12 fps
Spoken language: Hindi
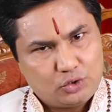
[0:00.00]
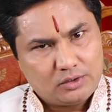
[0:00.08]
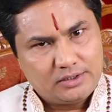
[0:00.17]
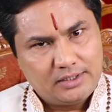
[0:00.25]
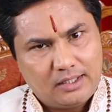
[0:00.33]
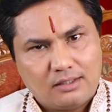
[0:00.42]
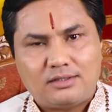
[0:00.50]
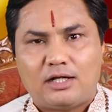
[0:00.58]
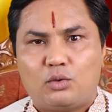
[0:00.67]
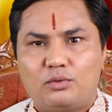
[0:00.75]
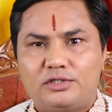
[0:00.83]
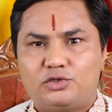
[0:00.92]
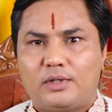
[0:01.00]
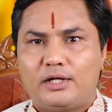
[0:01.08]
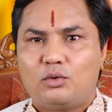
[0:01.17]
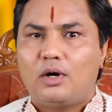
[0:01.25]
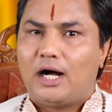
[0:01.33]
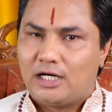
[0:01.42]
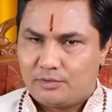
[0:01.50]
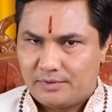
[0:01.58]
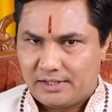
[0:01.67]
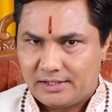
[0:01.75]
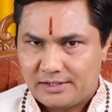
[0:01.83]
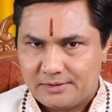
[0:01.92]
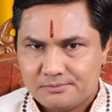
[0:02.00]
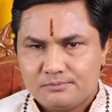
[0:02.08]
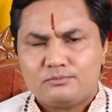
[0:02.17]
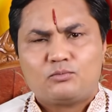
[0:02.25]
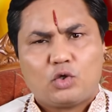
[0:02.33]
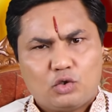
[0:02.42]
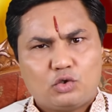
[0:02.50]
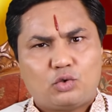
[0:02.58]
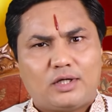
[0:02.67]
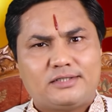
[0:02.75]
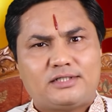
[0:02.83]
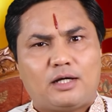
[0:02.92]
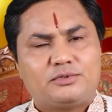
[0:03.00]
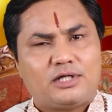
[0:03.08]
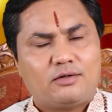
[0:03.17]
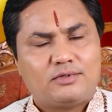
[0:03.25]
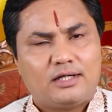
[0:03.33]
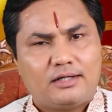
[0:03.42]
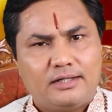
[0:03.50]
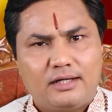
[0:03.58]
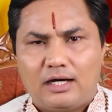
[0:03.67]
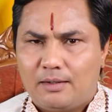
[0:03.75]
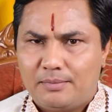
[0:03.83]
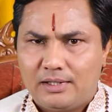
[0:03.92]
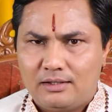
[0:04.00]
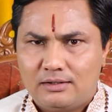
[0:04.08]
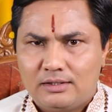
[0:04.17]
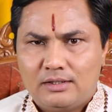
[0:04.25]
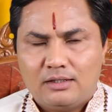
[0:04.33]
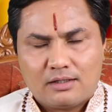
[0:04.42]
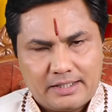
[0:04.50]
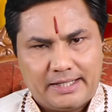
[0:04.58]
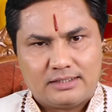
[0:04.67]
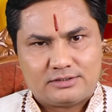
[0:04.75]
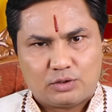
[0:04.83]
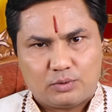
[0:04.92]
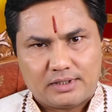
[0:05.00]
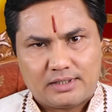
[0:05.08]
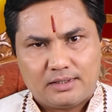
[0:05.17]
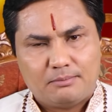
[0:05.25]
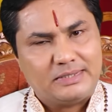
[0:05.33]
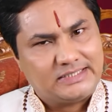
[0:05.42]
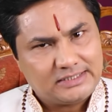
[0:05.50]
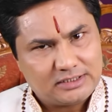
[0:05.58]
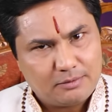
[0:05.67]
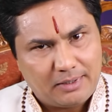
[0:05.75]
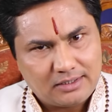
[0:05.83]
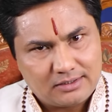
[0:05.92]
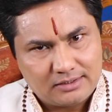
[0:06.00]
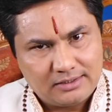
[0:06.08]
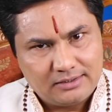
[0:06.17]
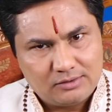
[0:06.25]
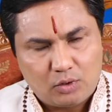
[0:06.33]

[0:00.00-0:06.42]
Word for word: चौथे अठारह उन्नीस जुलाई को आठ में रहेंगे तो थोड़ा सा आप सावधान रहें अपना ख्याल ज़रूर रखें बिजनेस की बात करते हैं